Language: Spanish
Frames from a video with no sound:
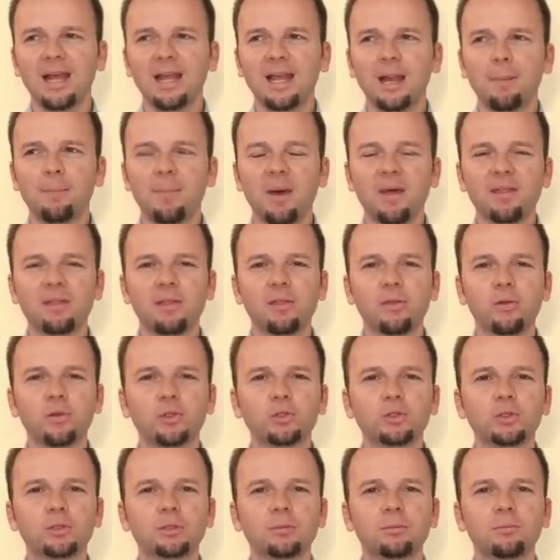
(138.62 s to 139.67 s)
La paz de
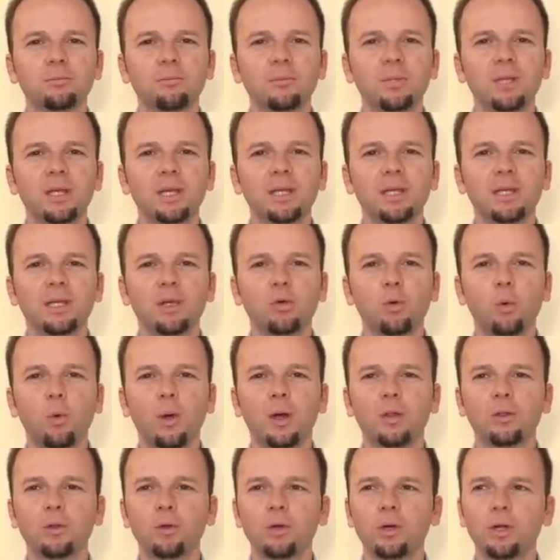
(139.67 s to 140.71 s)
Dios viene
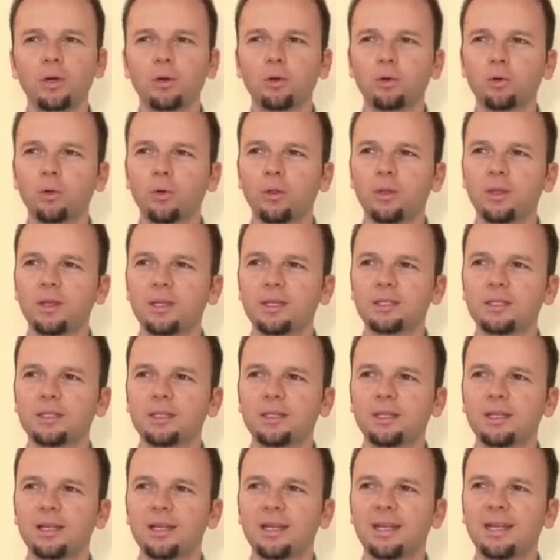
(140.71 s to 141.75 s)
cuando
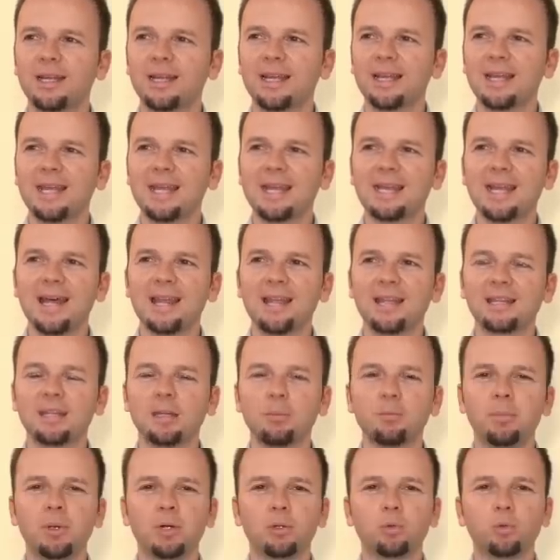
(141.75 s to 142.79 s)
reconoces que nada
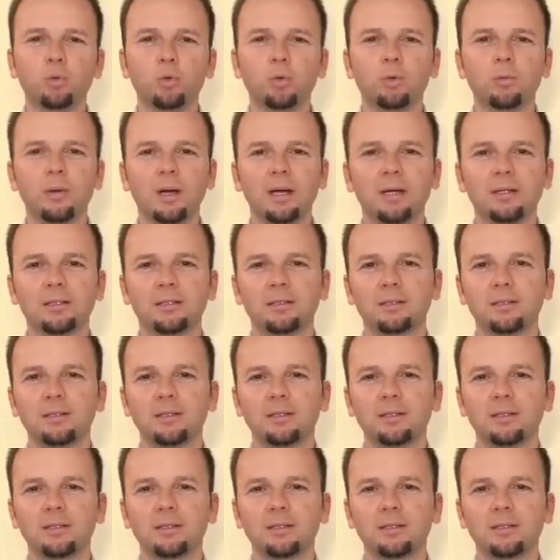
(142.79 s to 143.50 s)
te perturba,